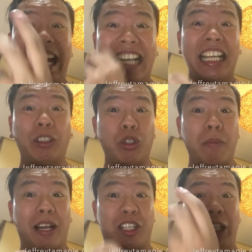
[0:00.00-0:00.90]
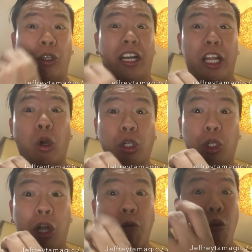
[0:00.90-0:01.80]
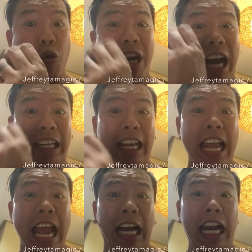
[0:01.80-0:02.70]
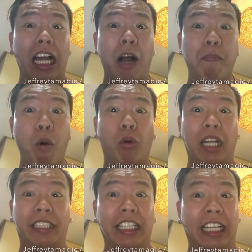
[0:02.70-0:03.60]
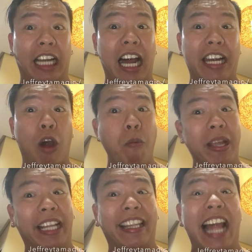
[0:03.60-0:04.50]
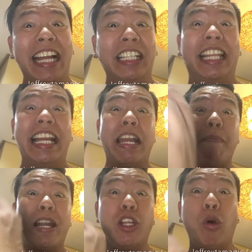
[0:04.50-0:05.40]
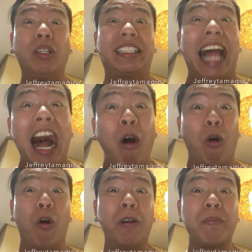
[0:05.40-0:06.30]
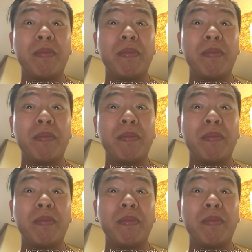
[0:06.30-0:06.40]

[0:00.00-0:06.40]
Isa to sa mga sentro ng negosyo na umuunlad, kalakampok ng tinitirhan na humigit 19 na milyong tao.